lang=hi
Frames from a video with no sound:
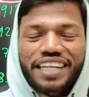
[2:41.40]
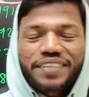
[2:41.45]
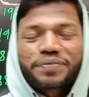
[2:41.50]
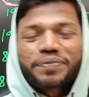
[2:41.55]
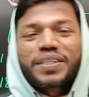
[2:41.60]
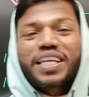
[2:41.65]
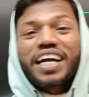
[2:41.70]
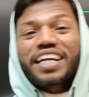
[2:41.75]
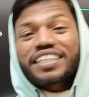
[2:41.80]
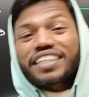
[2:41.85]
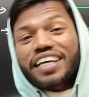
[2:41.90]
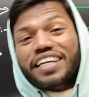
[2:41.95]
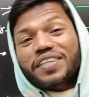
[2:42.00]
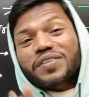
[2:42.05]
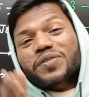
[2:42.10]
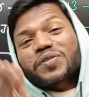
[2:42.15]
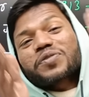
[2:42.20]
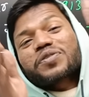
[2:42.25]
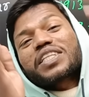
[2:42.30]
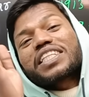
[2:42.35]
था
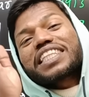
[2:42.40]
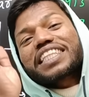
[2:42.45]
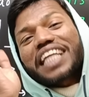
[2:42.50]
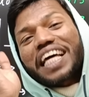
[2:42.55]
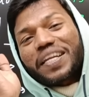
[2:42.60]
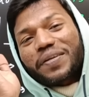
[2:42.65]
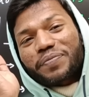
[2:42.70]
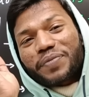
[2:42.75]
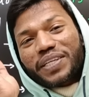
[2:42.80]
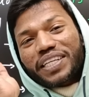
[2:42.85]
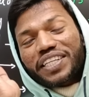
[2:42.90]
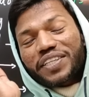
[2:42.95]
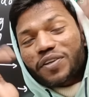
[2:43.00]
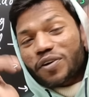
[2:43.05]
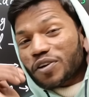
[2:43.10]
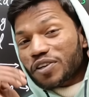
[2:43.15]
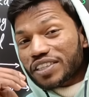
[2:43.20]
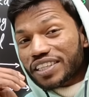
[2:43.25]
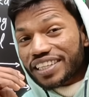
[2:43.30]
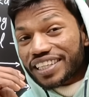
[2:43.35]
अठारह के
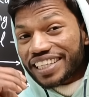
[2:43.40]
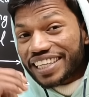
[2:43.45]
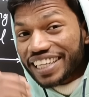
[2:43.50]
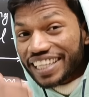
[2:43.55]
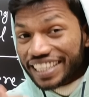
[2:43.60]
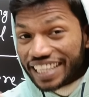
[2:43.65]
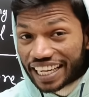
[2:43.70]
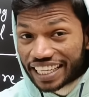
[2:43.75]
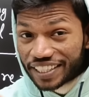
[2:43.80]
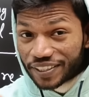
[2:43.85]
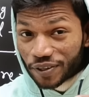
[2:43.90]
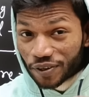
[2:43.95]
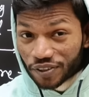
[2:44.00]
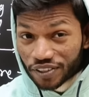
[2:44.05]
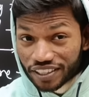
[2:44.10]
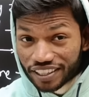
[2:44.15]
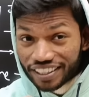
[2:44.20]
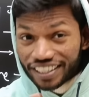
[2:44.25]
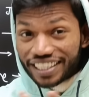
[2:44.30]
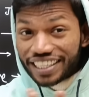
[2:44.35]
डॉक्टर यानी
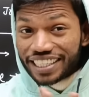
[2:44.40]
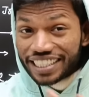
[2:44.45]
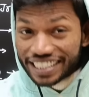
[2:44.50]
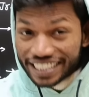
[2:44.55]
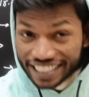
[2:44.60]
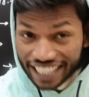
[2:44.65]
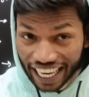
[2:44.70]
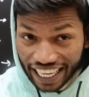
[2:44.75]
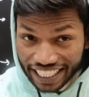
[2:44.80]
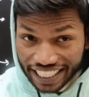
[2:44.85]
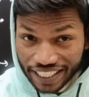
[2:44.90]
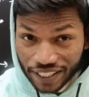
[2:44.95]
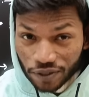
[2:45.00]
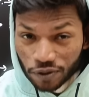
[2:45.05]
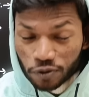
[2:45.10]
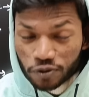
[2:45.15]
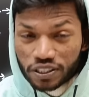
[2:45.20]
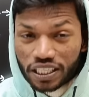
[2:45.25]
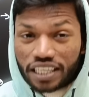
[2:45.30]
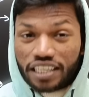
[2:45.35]
डॉक्टर जाकिर
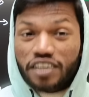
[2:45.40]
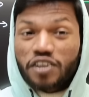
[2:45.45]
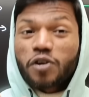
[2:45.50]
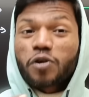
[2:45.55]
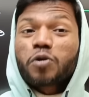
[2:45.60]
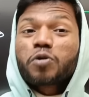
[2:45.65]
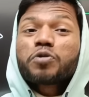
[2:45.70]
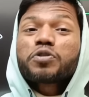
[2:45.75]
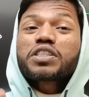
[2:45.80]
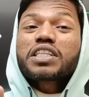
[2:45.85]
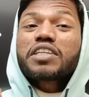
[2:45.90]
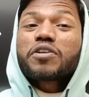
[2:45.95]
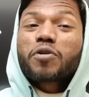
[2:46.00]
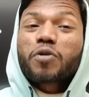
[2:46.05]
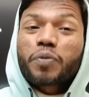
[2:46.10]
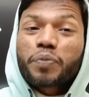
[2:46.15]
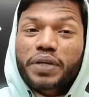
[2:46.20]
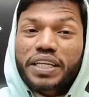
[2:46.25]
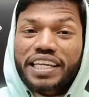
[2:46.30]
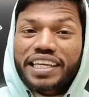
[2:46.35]
हुसैन हुसन
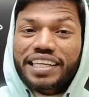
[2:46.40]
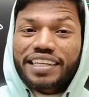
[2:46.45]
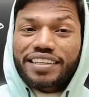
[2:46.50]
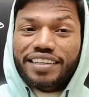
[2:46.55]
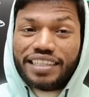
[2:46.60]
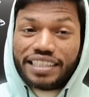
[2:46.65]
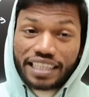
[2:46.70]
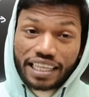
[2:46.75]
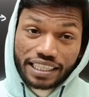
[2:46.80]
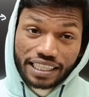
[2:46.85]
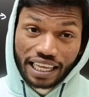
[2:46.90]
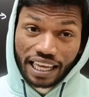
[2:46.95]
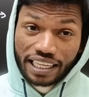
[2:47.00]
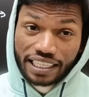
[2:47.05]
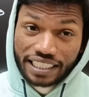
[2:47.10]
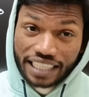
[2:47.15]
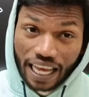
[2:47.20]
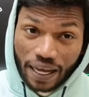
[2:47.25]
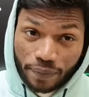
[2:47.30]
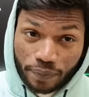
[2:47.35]
होबे नहीं करता
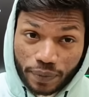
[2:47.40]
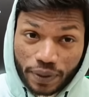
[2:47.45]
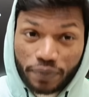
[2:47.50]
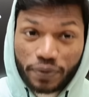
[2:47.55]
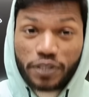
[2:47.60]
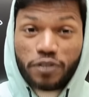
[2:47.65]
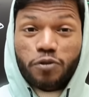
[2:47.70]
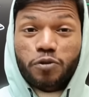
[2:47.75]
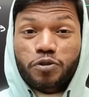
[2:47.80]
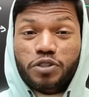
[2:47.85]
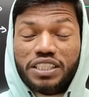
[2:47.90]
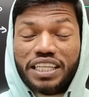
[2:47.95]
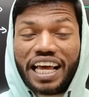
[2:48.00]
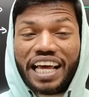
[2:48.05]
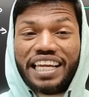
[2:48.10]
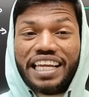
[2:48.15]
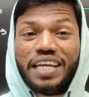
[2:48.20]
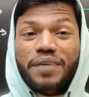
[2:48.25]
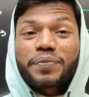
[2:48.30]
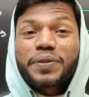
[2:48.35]
था नाम में भी हुसन
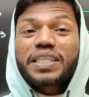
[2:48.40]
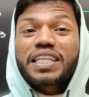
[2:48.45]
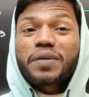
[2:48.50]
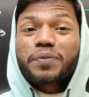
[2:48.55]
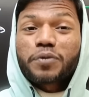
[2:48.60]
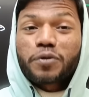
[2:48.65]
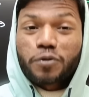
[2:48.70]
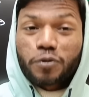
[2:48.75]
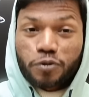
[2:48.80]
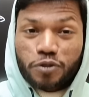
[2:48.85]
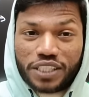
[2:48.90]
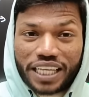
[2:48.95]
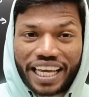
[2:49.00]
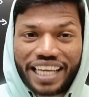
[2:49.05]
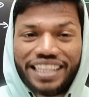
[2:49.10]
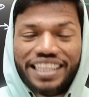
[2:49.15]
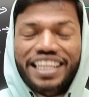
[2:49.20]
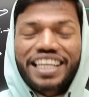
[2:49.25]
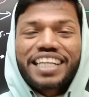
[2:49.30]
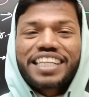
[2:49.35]
आ रहा है मतलब
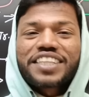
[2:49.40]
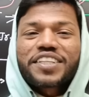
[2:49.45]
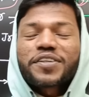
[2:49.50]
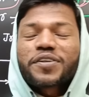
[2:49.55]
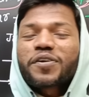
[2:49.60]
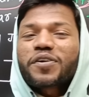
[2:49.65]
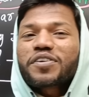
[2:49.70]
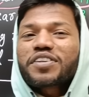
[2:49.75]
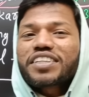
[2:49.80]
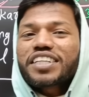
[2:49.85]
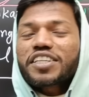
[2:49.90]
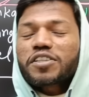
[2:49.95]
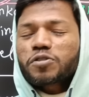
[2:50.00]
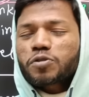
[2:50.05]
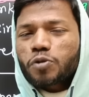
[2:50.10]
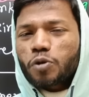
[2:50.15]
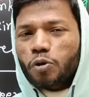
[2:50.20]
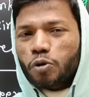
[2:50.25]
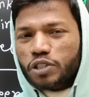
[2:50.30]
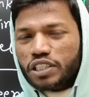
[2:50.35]
हुसैन तो डॉक्टर
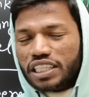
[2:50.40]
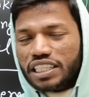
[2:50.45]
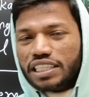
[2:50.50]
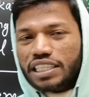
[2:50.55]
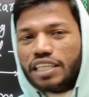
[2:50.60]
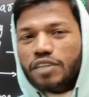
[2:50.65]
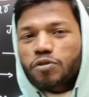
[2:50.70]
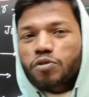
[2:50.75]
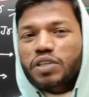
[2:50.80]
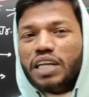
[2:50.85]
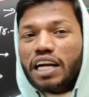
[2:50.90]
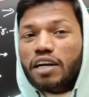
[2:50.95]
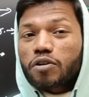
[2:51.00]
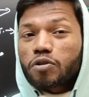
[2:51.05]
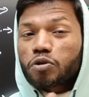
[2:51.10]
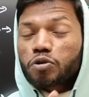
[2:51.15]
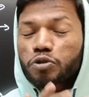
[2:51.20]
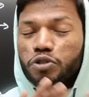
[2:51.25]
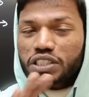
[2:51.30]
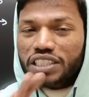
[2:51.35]
जो होते थे उनका
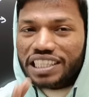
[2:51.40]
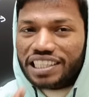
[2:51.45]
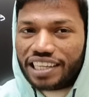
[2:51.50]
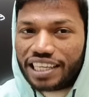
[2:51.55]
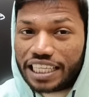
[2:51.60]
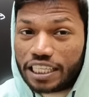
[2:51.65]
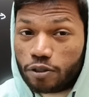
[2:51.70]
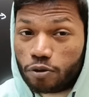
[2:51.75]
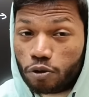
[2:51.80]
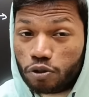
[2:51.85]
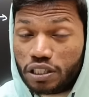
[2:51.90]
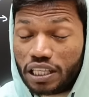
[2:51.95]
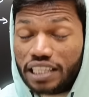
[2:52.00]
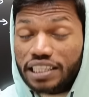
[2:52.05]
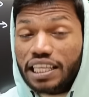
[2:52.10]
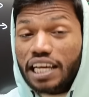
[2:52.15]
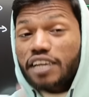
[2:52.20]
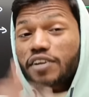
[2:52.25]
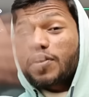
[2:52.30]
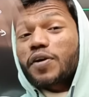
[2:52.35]
हुसन नहीं
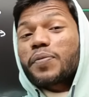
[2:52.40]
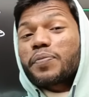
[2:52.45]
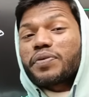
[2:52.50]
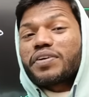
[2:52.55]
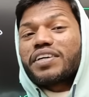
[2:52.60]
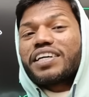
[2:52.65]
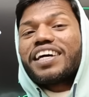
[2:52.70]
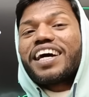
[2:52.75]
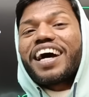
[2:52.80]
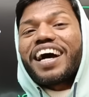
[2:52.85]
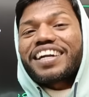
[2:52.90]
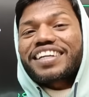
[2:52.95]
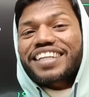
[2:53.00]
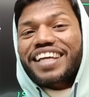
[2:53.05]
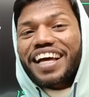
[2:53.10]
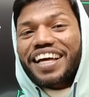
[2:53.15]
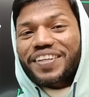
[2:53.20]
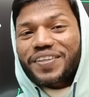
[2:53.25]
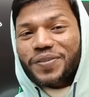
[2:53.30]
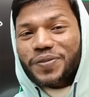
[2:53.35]
होता था कब
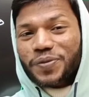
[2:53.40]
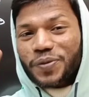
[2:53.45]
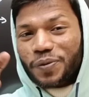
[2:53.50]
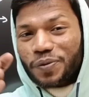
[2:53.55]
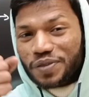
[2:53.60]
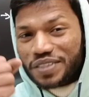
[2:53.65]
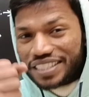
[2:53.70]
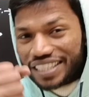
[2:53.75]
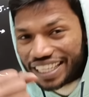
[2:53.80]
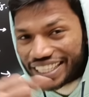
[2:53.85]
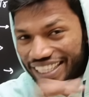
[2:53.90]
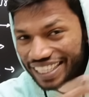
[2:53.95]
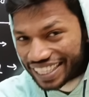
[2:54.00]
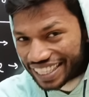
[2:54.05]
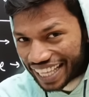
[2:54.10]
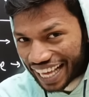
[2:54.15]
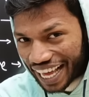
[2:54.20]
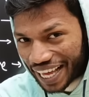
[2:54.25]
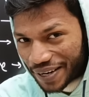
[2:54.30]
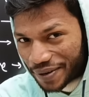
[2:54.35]

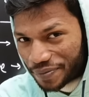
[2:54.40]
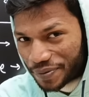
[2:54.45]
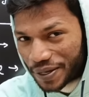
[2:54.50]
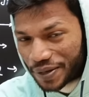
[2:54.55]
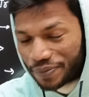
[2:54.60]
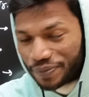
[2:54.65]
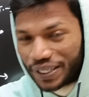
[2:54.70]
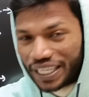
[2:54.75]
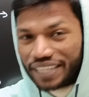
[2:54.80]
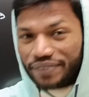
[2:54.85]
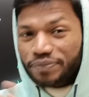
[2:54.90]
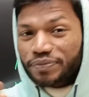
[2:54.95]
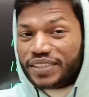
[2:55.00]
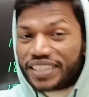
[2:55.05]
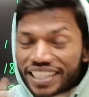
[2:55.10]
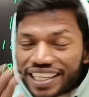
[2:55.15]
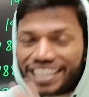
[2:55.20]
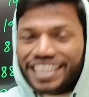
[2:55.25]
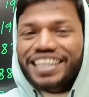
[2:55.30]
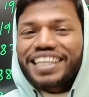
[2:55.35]
अठारह
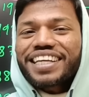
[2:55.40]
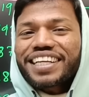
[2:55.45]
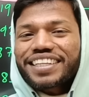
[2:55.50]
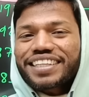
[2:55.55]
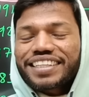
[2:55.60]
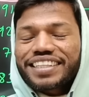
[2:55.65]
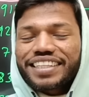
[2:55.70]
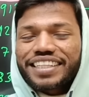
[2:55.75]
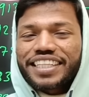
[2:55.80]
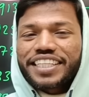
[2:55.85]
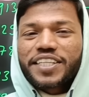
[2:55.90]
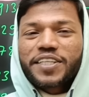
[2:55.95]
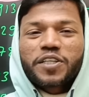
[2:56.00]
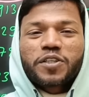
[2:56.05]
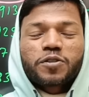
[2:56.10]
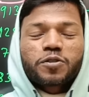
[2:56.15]
में लेकिन